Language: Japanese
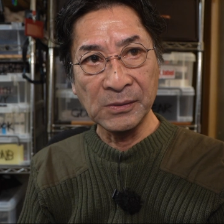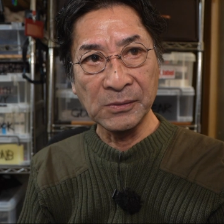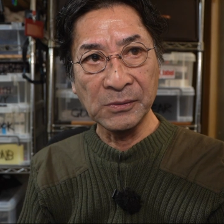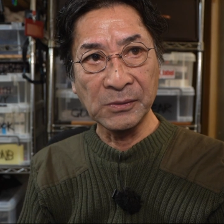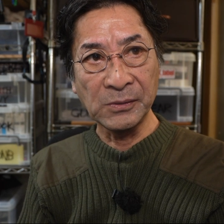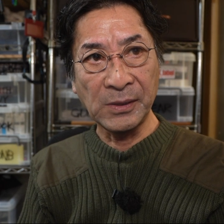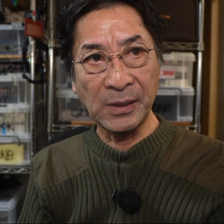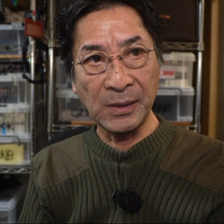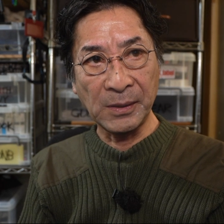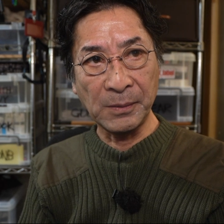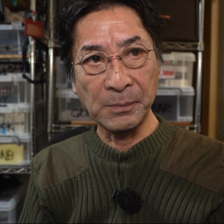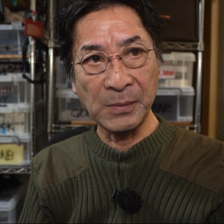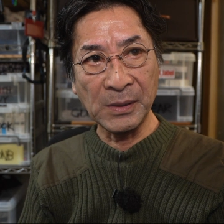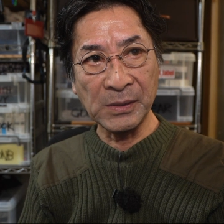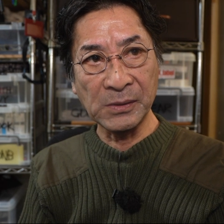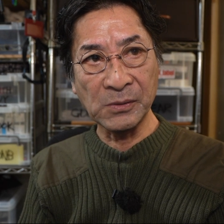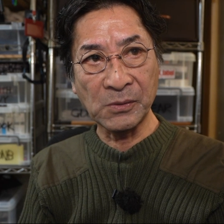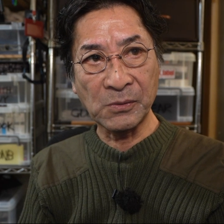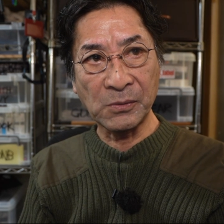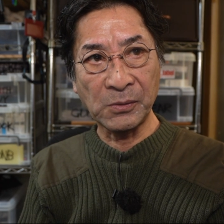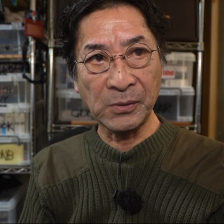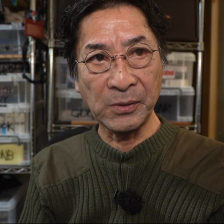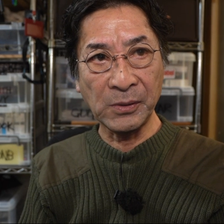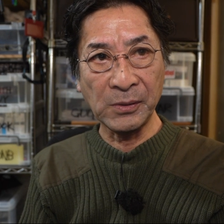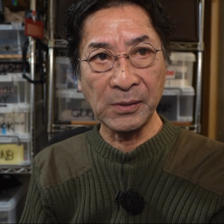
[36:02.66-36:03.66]
のでまず
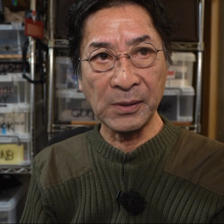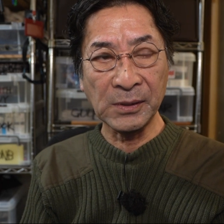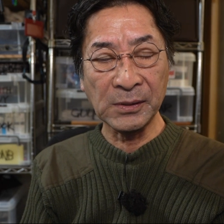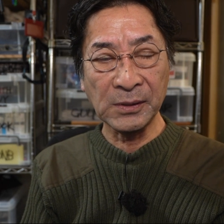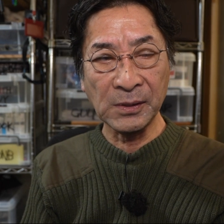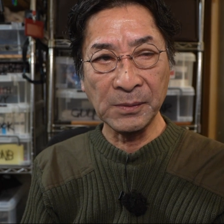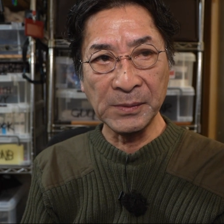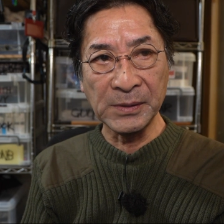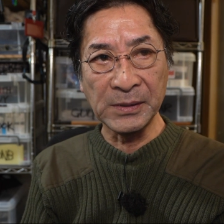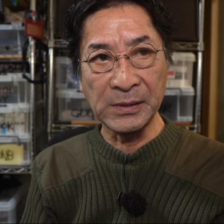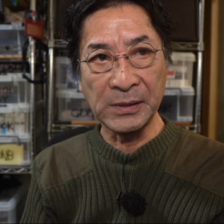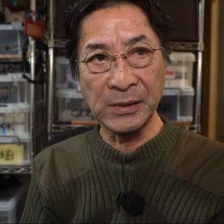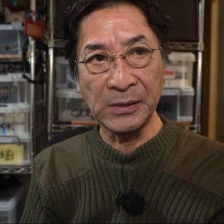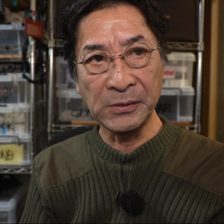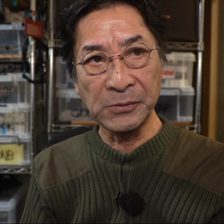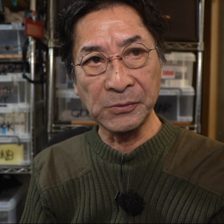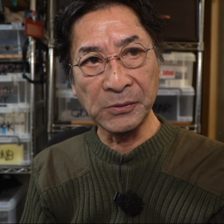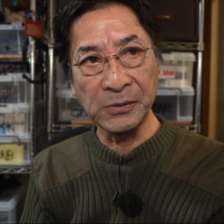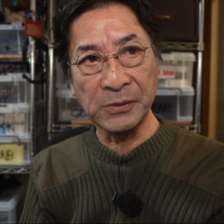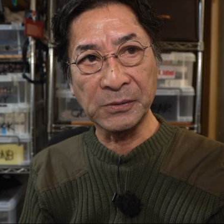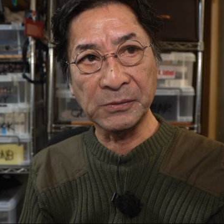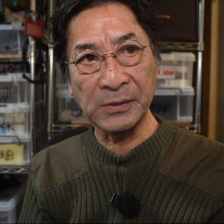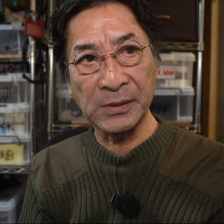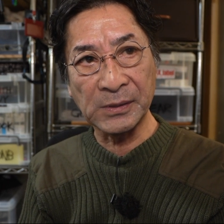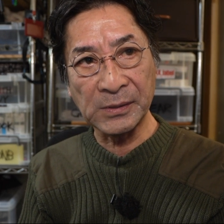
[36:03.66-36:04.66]
これを頭に入れと
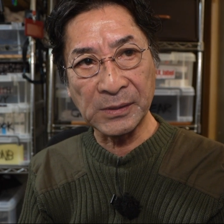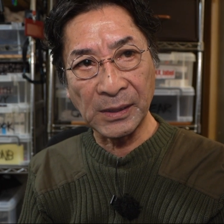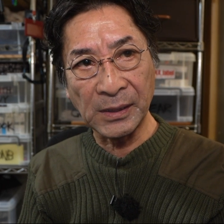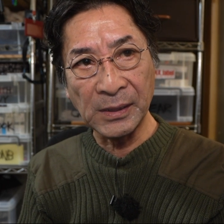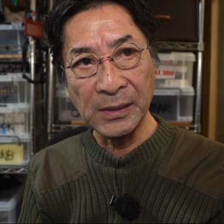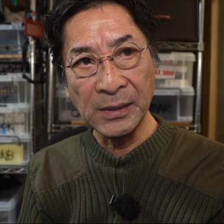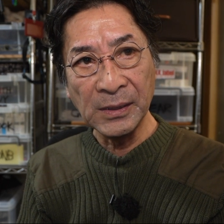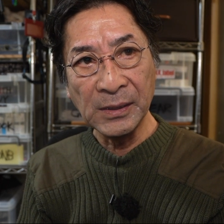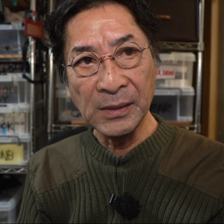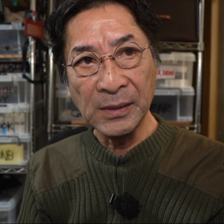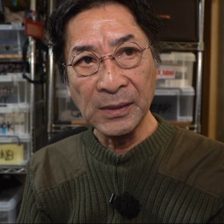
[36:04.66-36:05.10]
いてください。